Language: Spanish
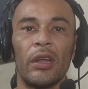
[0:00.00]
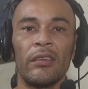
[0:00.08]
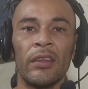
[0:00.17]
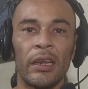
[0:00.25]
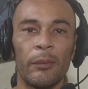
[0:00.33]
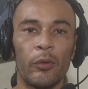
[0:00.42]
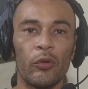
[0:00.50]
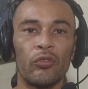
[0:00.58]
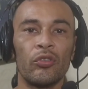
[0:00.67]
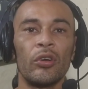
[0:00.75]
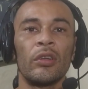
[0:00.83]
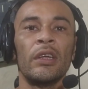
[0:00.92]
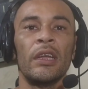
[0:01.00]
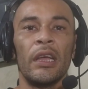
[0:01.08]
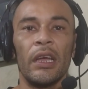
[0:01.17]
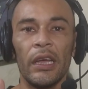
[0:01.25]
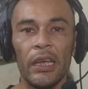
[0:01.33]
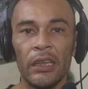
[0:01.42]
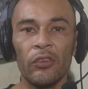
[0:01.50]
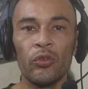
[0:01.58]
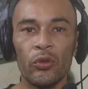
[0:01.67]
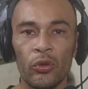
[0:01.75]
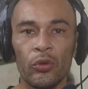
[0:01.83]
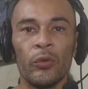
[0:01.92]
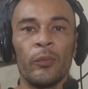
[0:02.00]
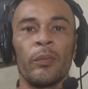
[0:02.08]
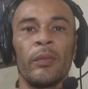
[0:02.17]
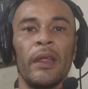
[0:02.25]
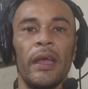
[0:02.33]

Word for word: horas de reproducción en YouTube